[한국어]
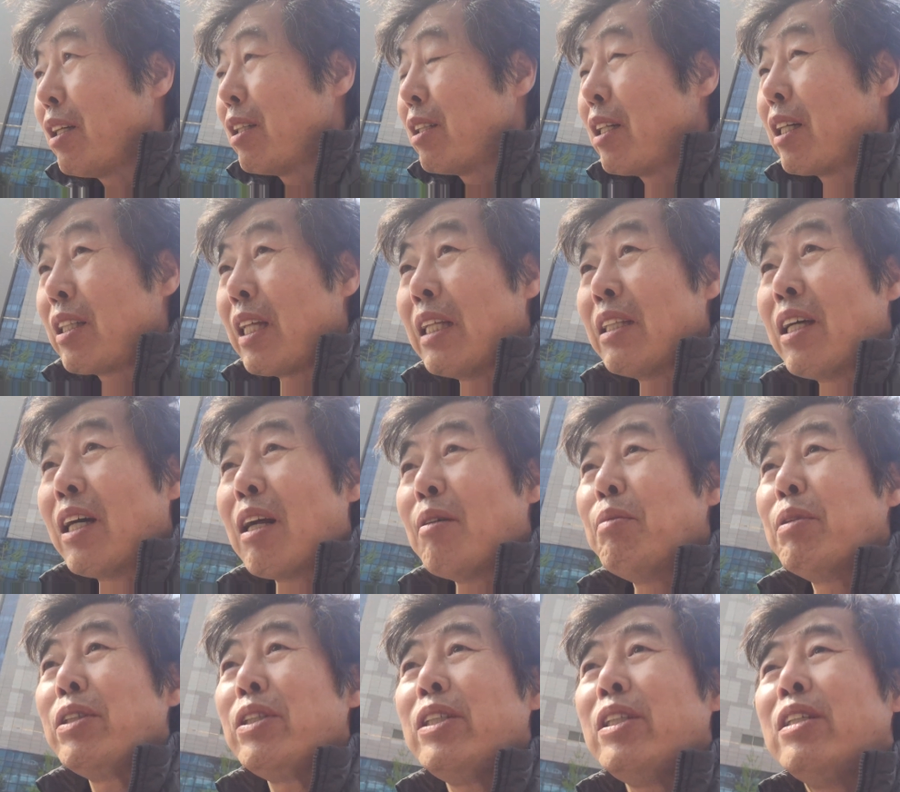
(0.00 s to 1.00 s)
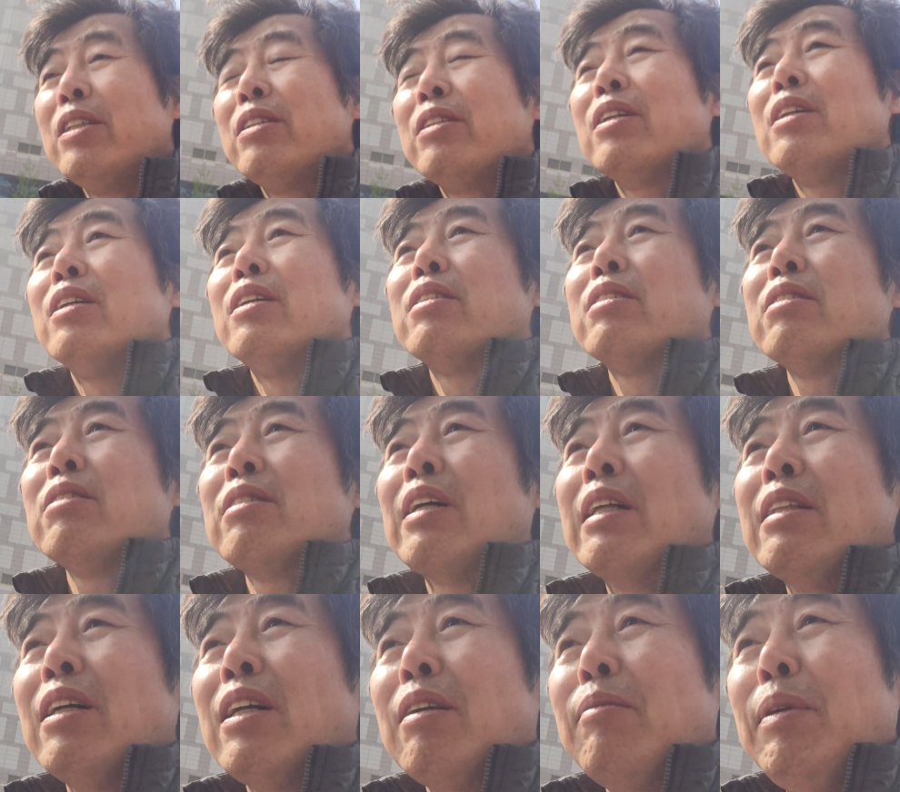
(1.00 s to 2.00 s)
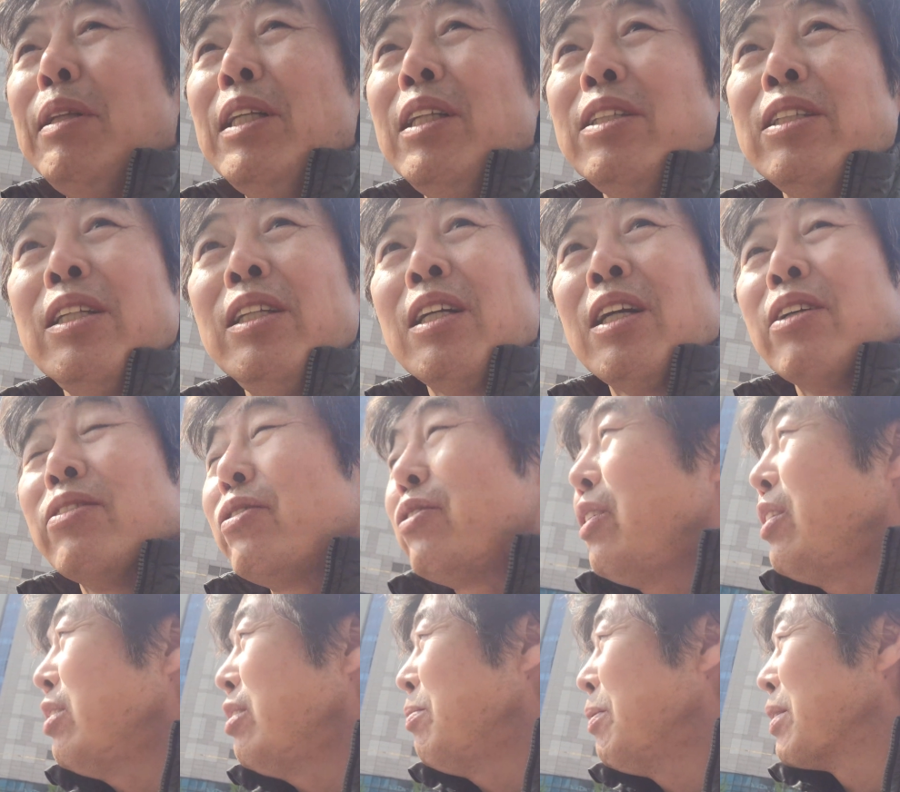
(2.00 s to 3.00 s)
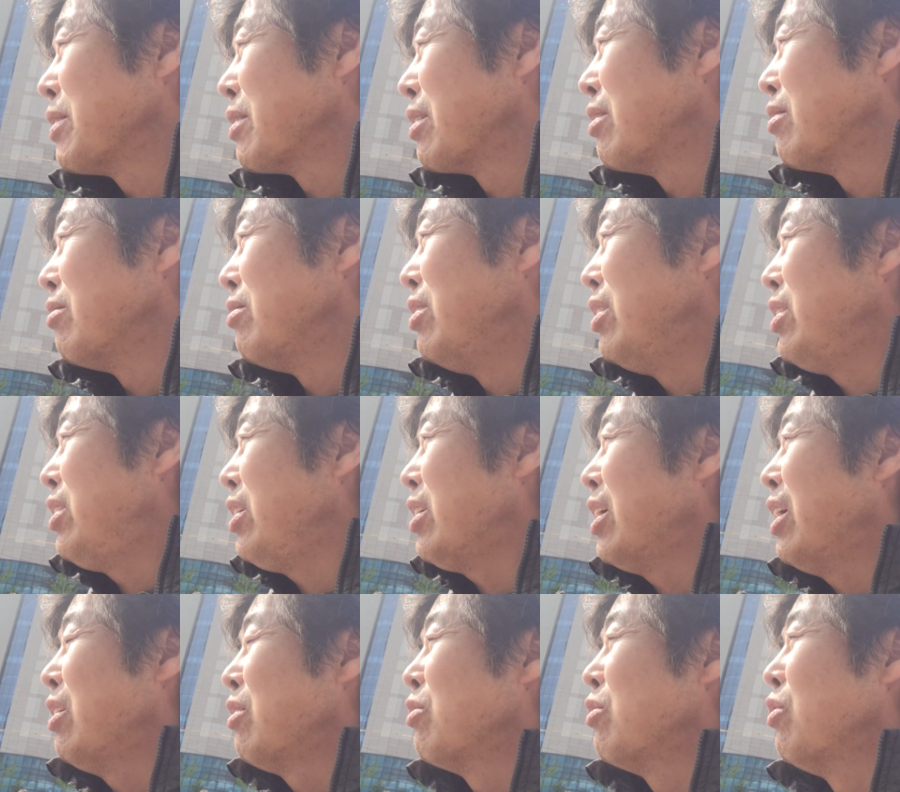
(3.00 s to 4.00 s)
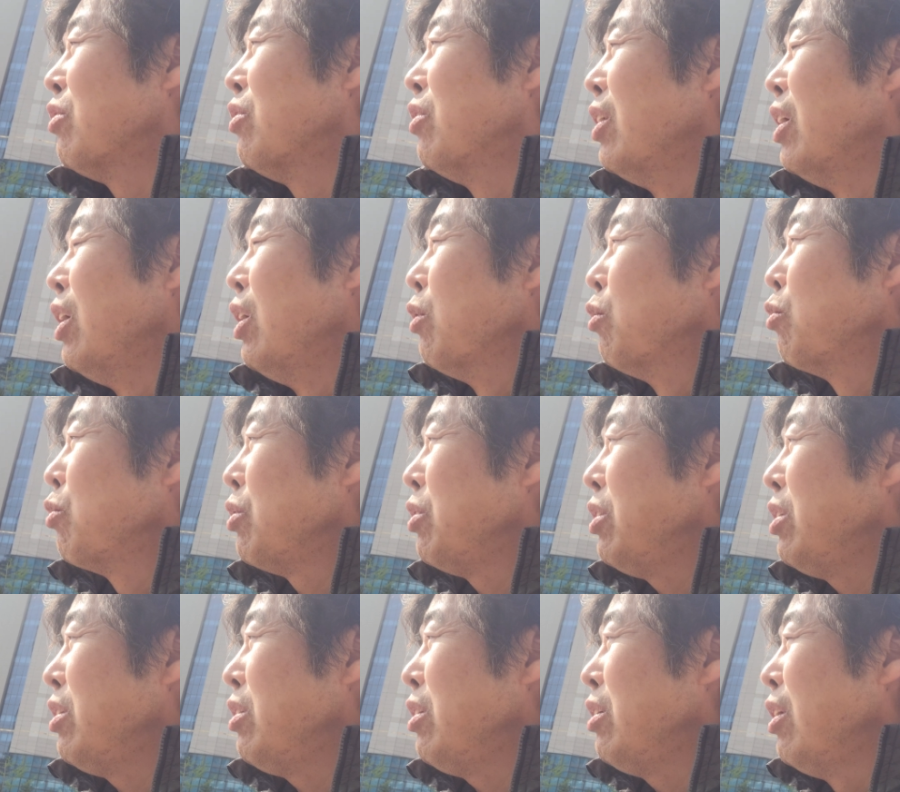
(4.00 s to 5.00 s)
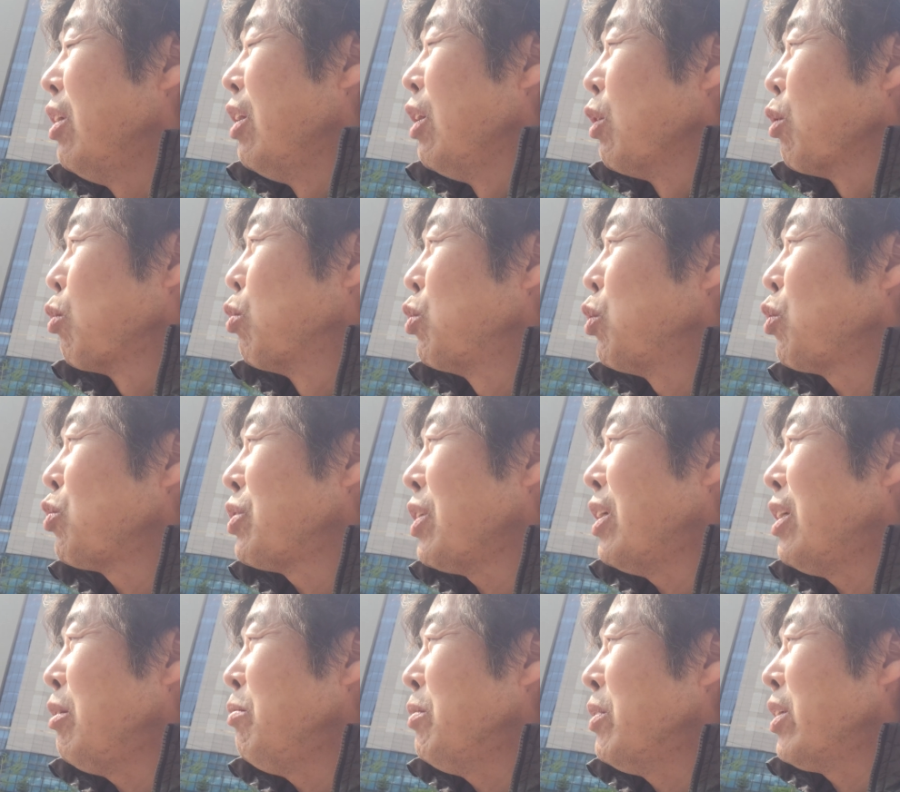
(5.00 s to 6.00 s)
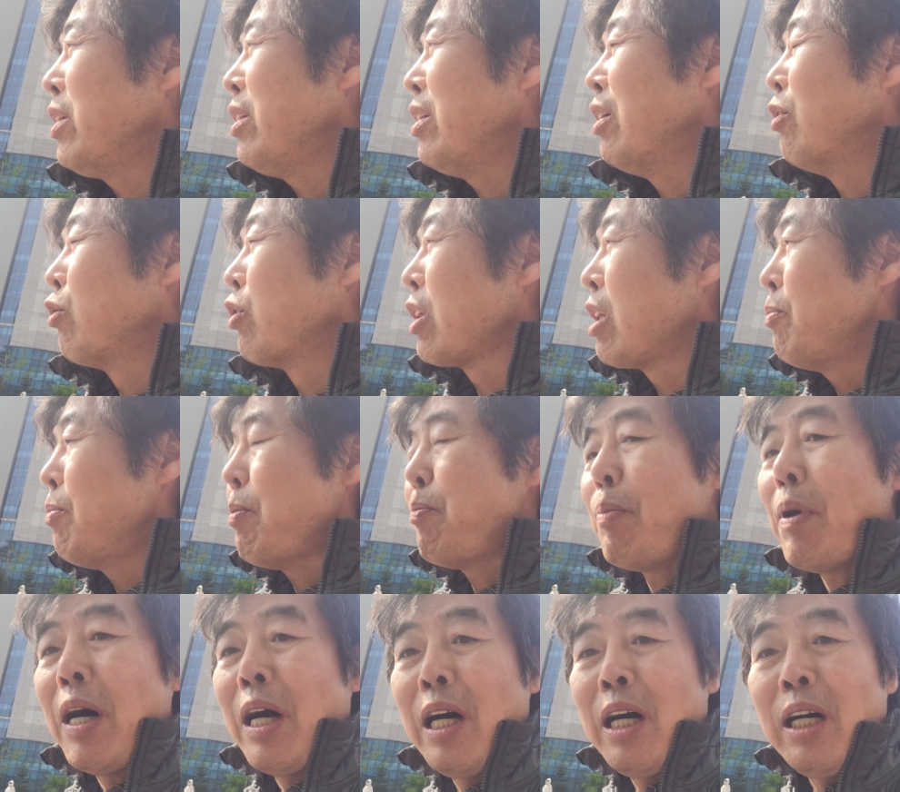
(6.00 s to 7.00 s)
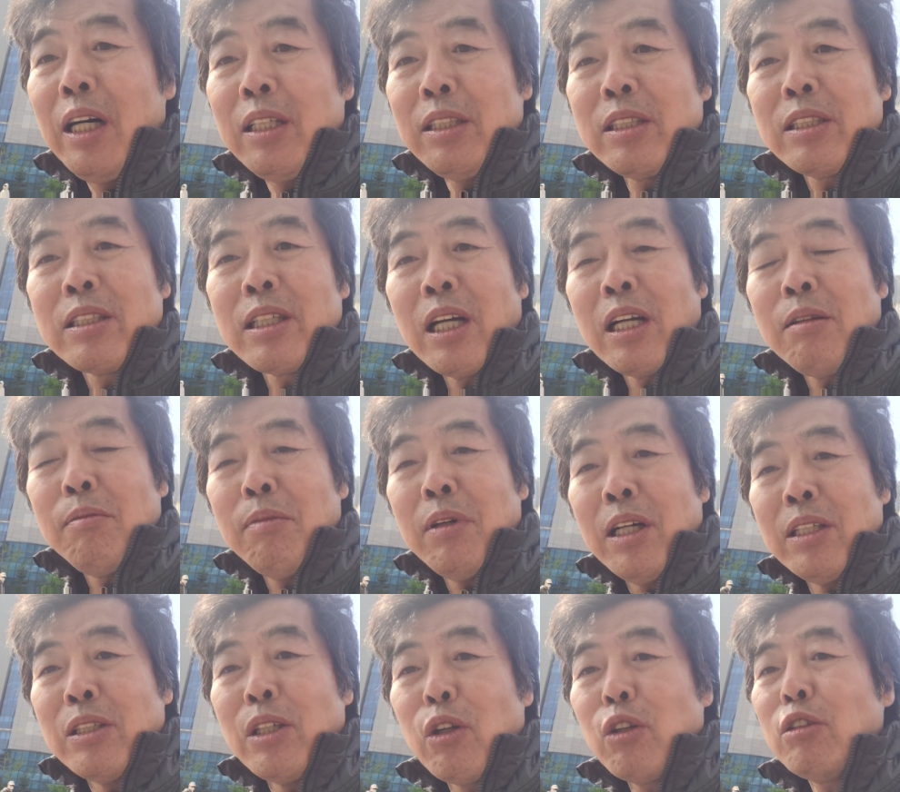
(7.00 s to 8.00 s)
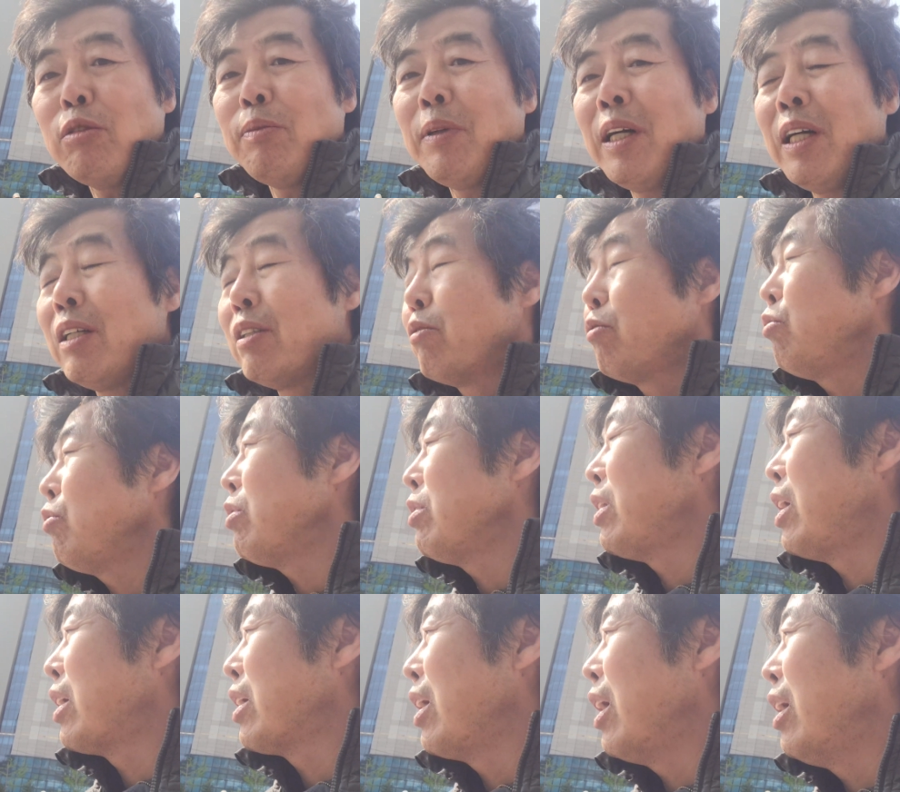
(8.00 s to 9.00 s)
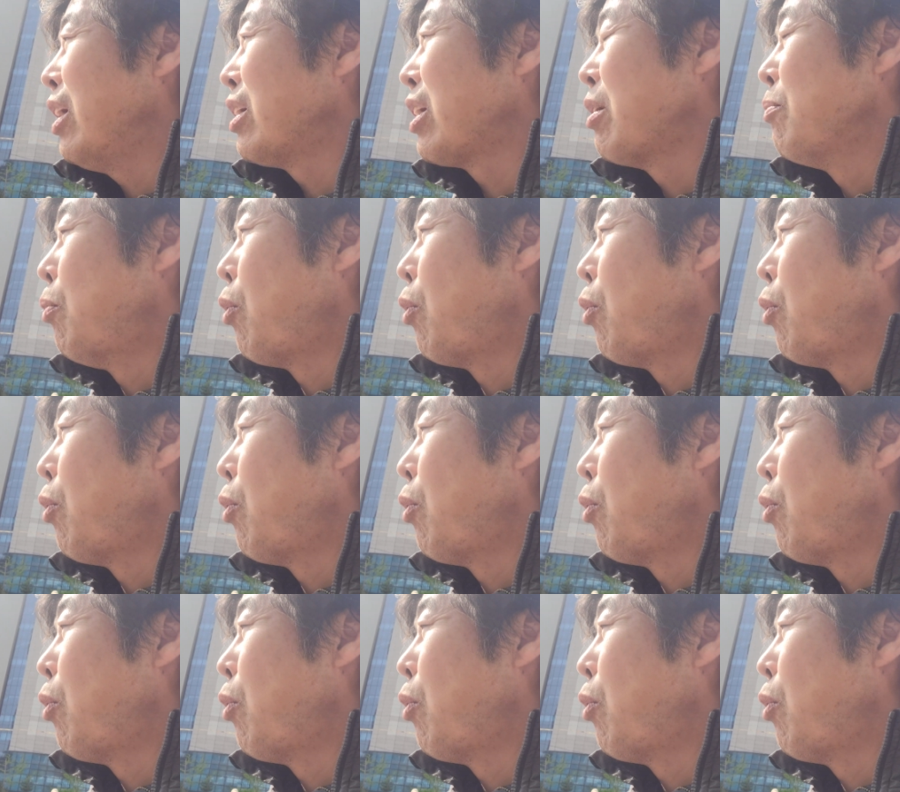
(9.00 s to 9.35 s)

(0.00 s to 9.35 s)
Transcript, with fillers: 제가 단타를 한 번씩 치는데 저는 단타를 맨날 치니까 스트레스 받더라고요. 리딩하고 우리 구독자님들이나 우리 기법반 직장인반 제로지반 수익 내기 하는 게